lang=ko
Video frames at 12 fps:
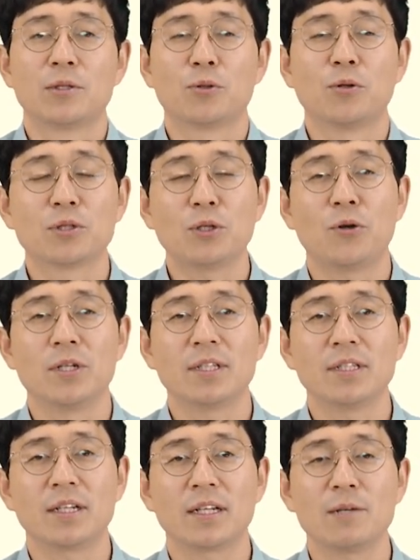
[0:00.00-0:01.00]

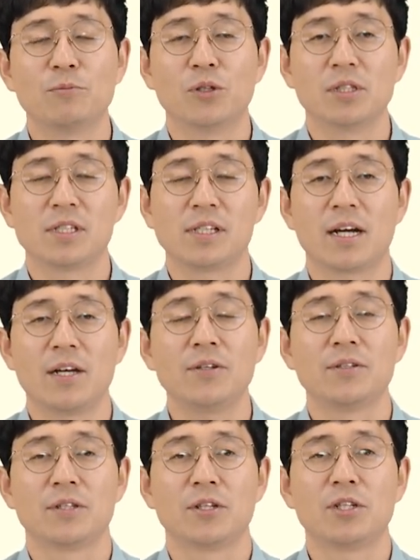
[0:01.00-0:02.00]
동서원형이란 게
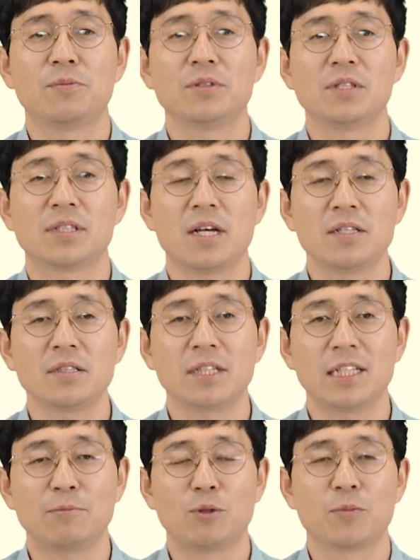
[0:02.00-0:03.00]
무엇일까요? 여러분들 사전
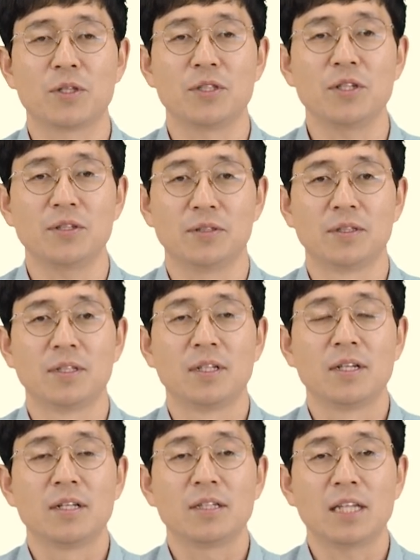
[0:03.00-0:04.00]
찾아보면요.
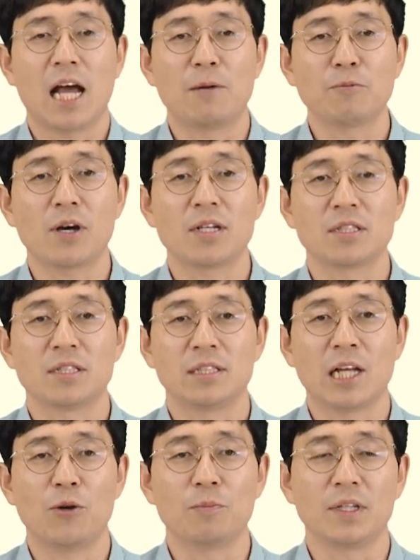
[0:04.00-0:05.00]
다음과 같이
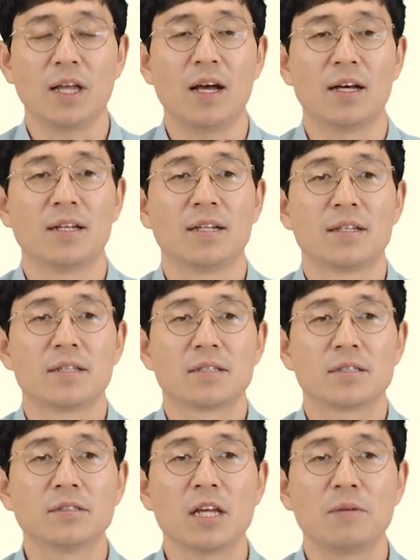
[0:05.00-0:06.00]
나옵니다.
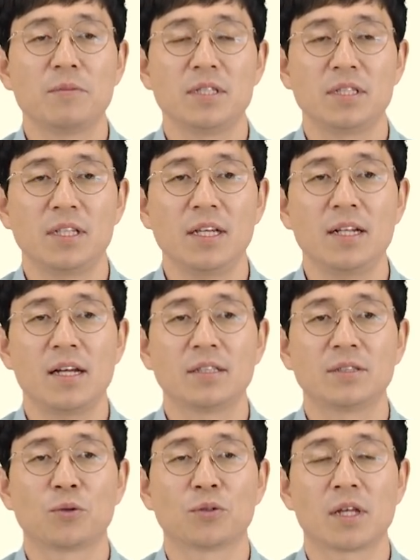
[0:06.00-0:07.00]
선생님이
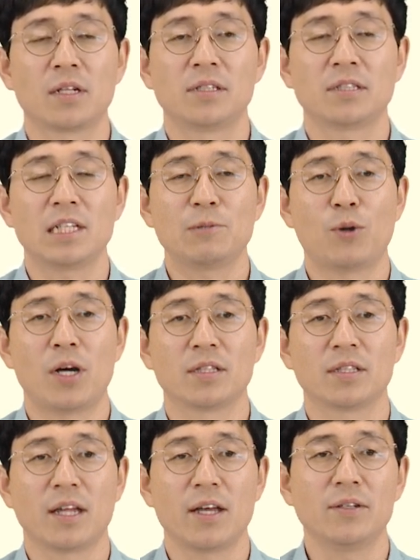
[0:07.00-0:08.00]
sing이라는 동사를
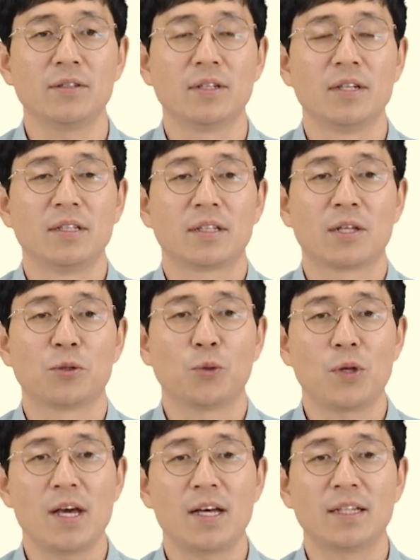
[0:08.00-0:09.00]
찾아보았는데요.
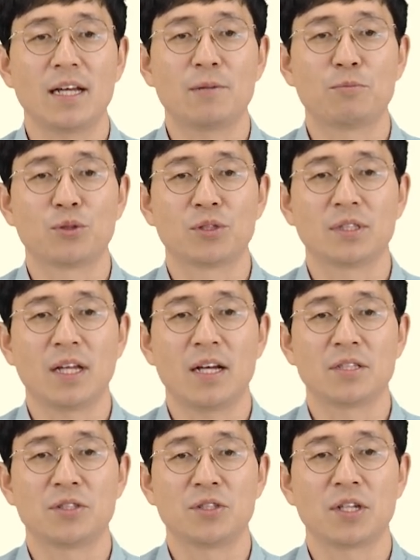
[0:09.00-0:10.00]
노래하다,
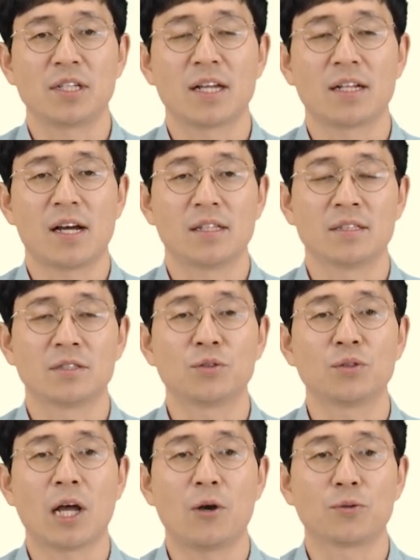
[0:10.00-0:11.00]
부르다, 뒤적이다 라는
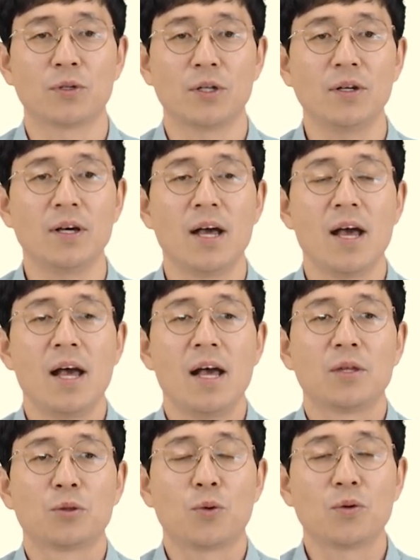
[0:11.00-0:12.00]
뜻도 나오고요.
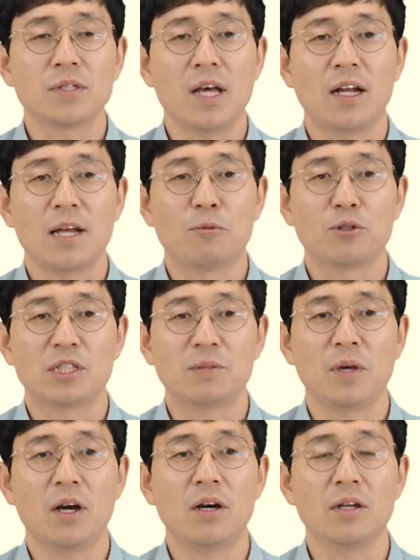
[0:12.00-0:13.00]
동사 아래
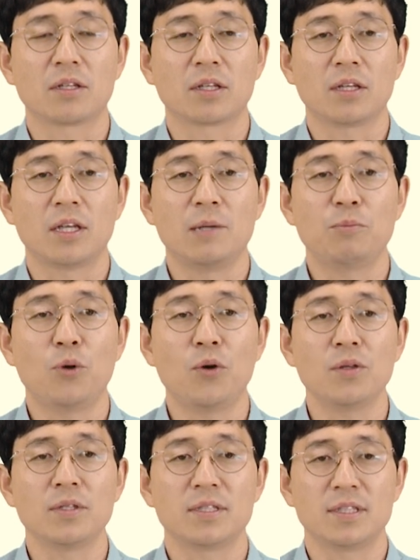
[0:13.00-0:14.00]
보시면
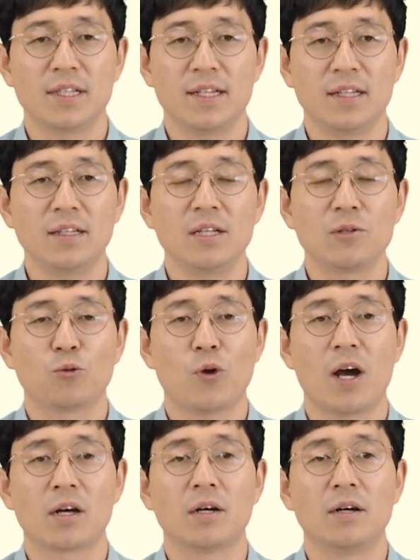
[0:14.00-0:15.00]
기본 sing,
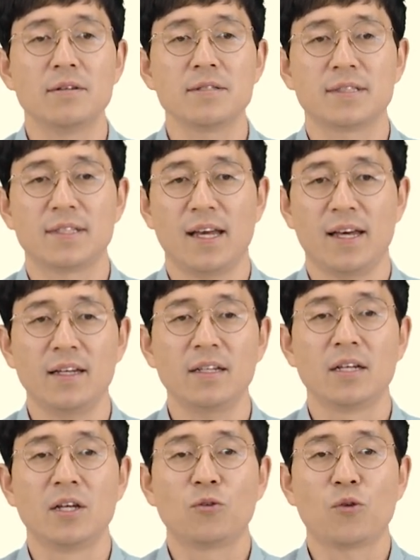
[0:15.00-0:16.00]
과거 sang,
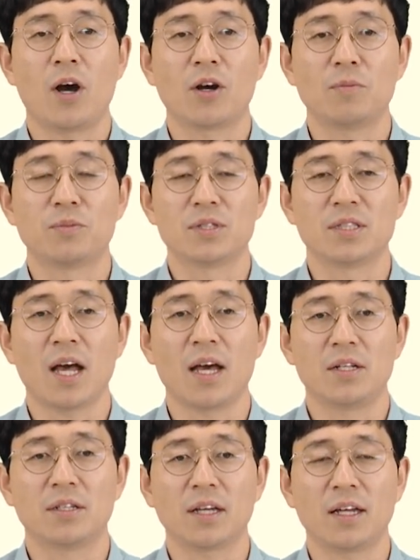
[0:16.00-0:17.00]
과거 분사
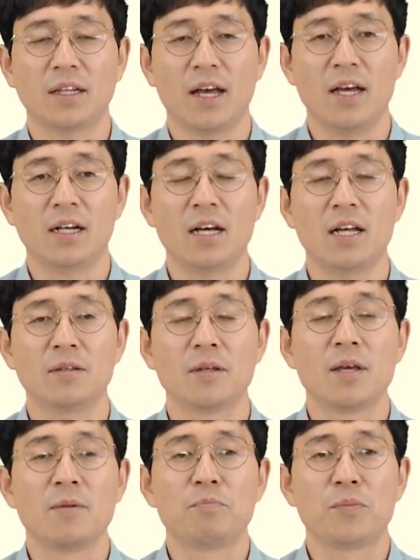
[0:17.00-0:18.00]
이렇게 다양한
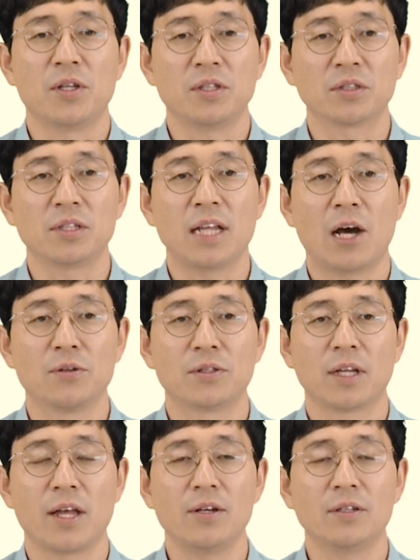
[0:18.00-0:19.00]
변형들이
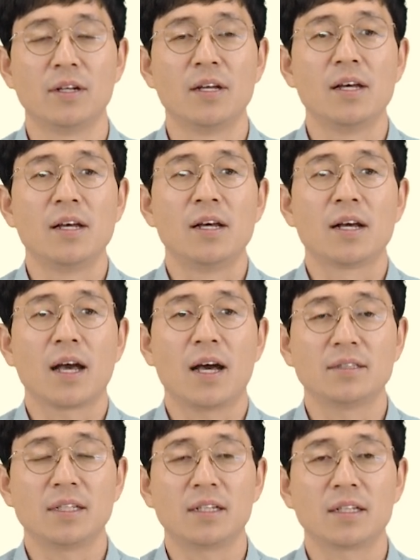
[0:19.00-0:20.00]
나오는데요.
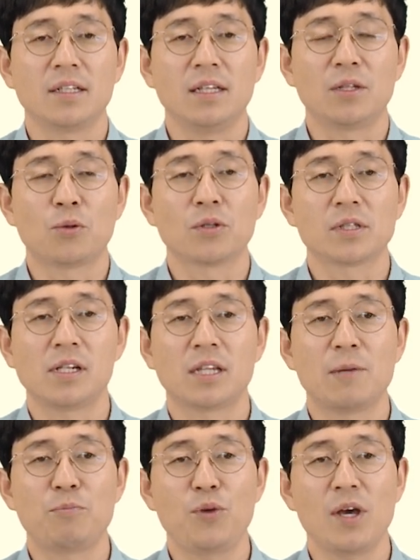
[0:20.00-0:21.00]
가장 이 동사를
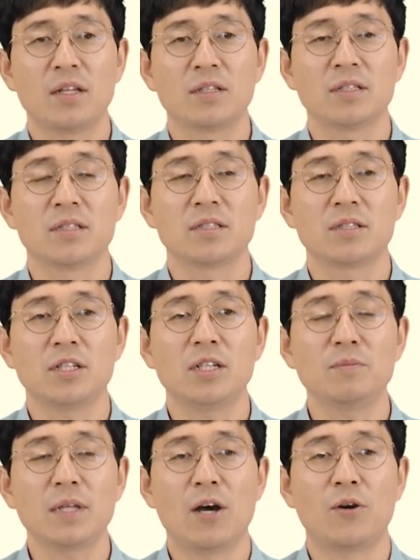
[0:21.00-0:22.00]
대표하는
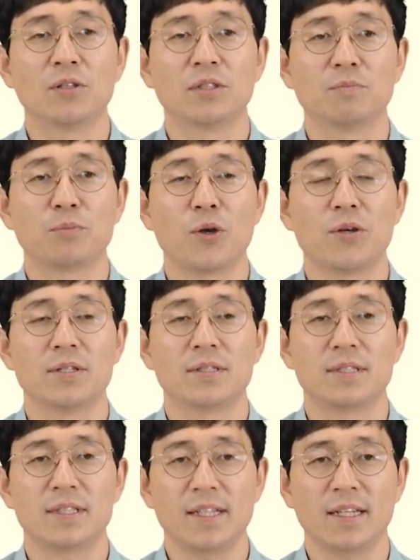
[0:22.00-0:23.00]
처음 나오는 표현
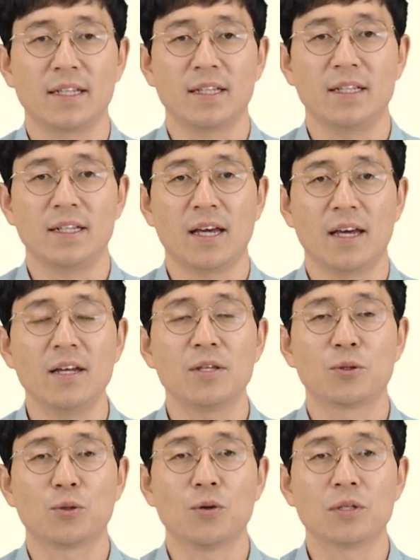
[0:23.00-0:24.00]
sing 이게
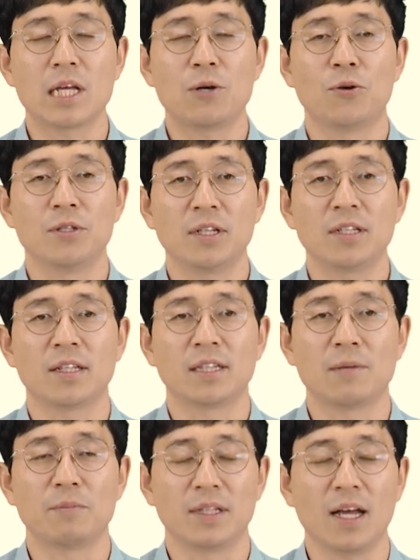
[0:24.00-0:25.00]
동사 원형이
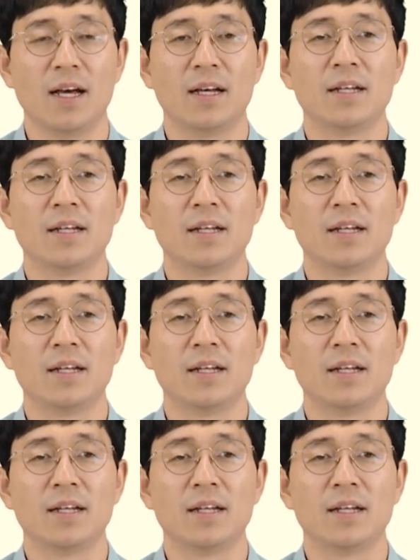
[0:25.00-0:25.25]
된답니다.